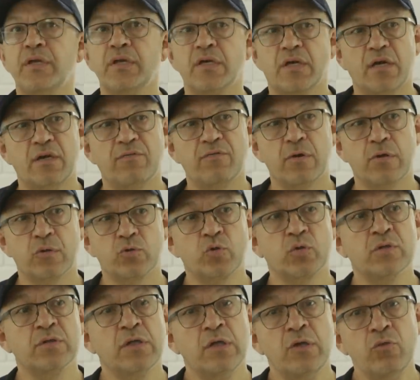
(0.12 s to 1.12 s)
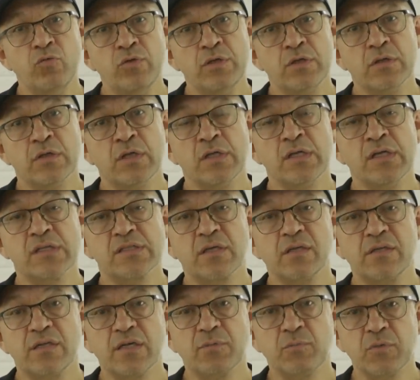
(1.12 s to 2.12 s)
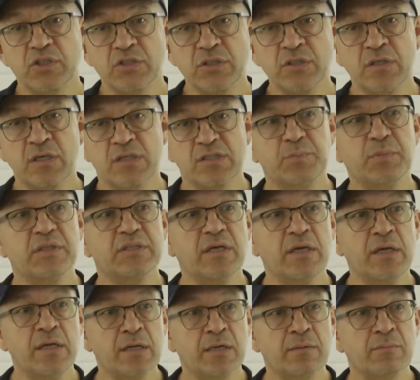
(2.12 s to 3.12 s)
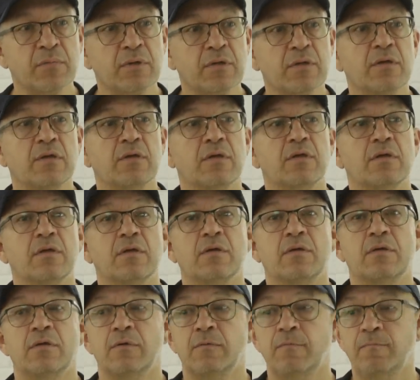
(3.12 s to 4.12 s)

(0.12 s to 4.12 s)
потерял э, много объектов бизнеса, которые ну,